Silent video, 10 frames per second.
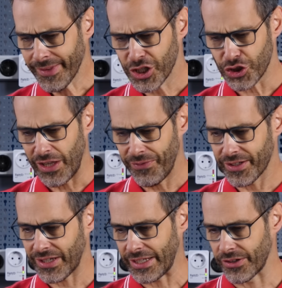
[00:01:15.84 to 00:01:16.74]

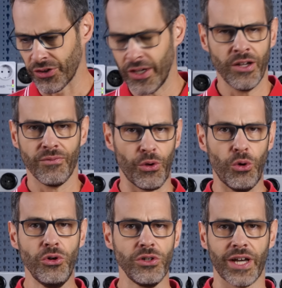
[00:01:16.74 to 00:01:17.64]
stellvertretend für
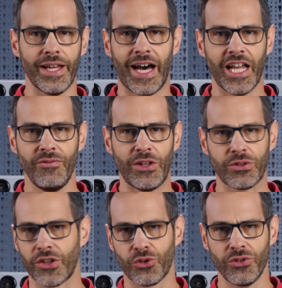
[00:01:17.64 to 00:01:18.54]
irgendeine
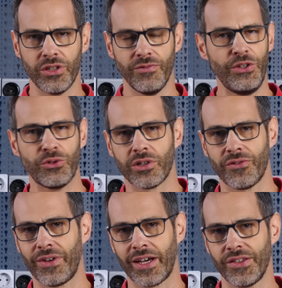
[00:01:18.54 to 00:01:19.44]
Anwendung, das könnte eine
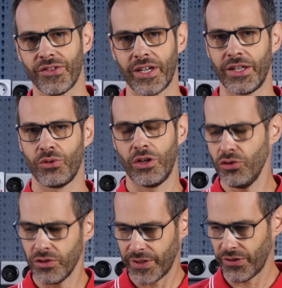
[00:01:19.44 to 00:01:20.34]
Videokonferenz sein oder
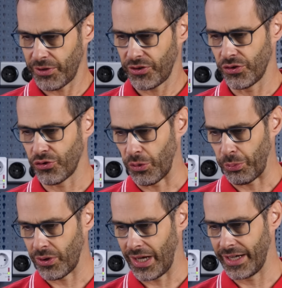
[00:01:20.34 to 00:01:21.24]
irgendwas, was dieses
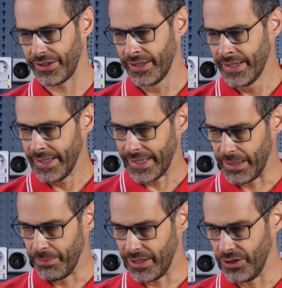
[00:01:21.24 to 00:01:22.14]
Notebook gerade
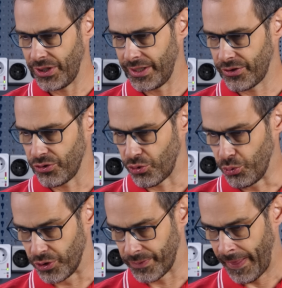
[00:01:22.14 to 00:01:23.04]
im Internet
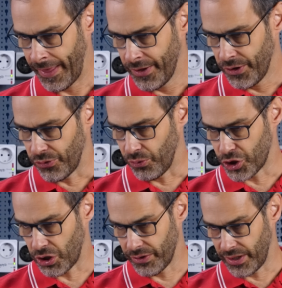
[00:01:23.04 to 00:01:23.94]
tut. So,
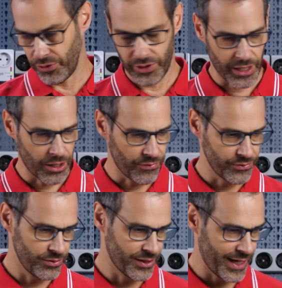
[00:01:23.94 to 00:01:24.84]
ich schaue, jawohl, da
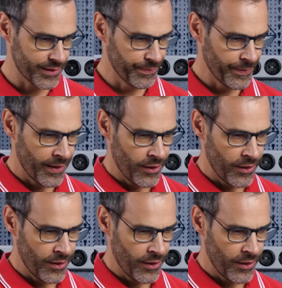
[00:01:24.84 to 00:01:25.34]
laufen die Daten.